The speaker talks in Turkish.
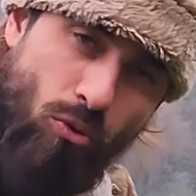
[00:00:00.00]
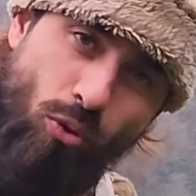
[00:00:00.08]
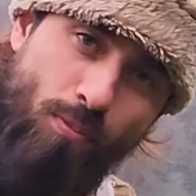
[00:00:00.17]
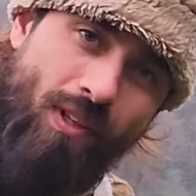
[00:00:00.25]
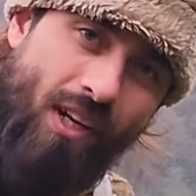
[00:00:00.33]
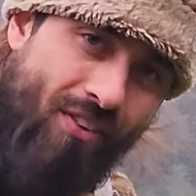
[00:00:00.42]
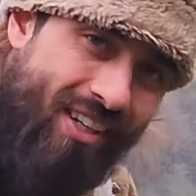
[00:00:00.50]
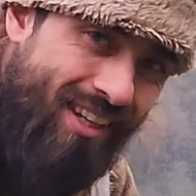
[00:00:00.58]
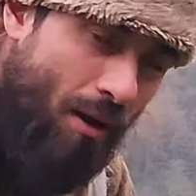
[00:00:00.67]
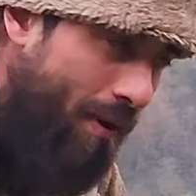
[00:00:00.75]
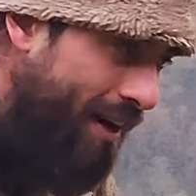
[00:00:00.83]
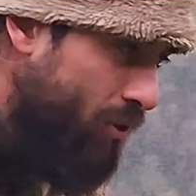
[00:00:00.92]
turplar var.
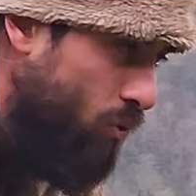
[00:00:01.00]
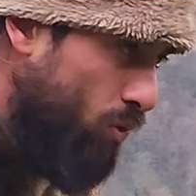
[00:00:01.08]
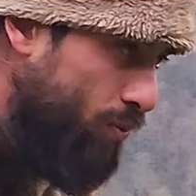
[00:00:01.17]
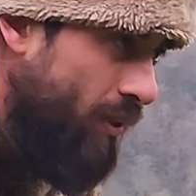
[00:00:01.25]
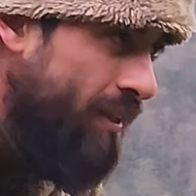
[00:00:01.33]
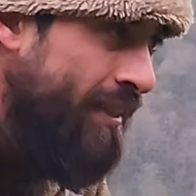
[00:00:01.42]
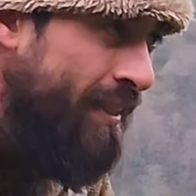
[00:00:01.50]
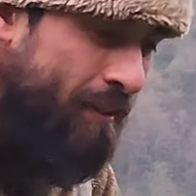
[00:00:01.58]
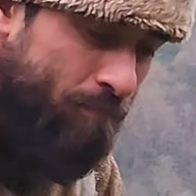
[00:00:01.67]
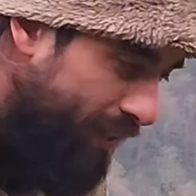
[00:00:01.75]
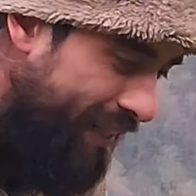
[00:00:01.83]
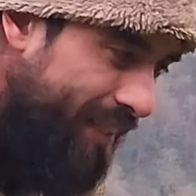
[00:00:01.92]
Yabani turp.
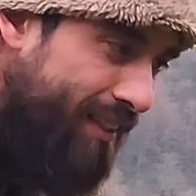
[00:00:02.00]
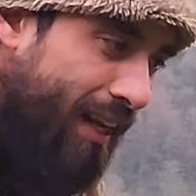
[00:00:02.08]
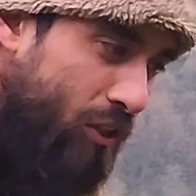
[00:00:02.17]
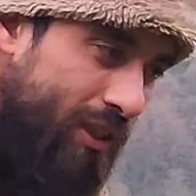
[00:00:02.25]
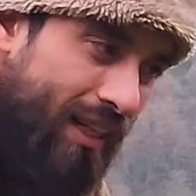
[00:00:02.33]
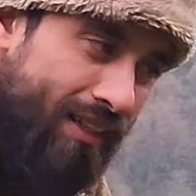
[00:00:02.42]
Bununla ilgili daha önce de